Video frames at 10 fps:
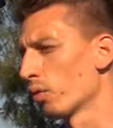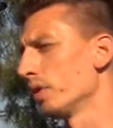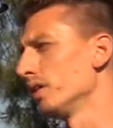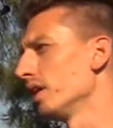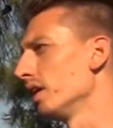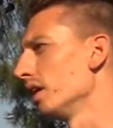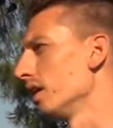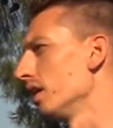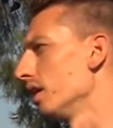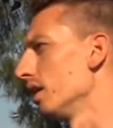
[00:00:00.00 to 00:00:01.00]

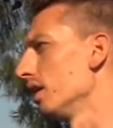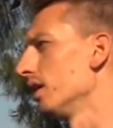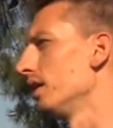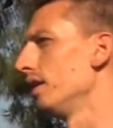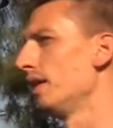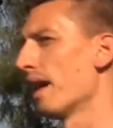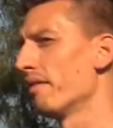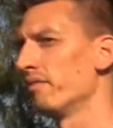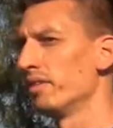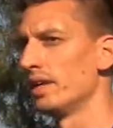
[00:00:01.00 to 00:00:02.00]
Quindi
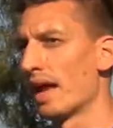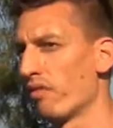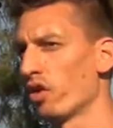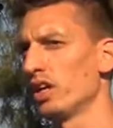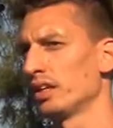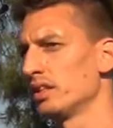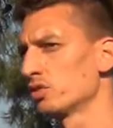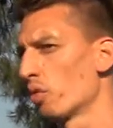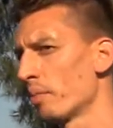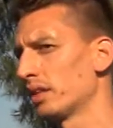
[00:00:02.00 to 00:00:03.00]
la, la voglia di
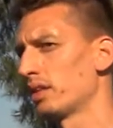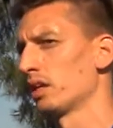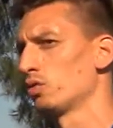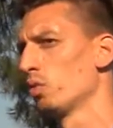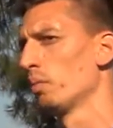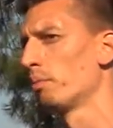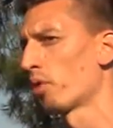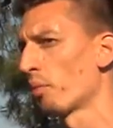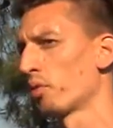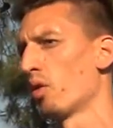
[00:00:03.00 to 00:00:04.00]
scommettere su un
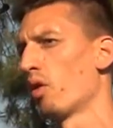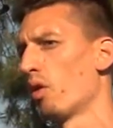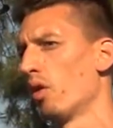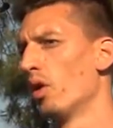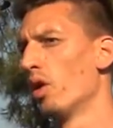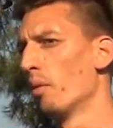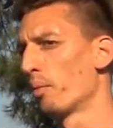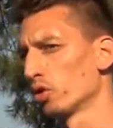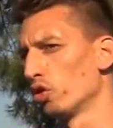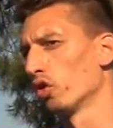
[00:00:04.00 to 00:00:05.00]
proprio
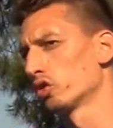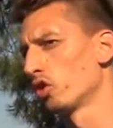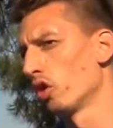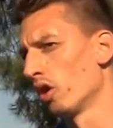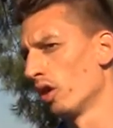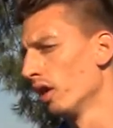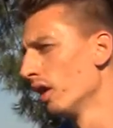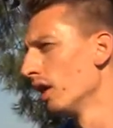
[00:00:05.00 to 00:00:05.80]
prodotto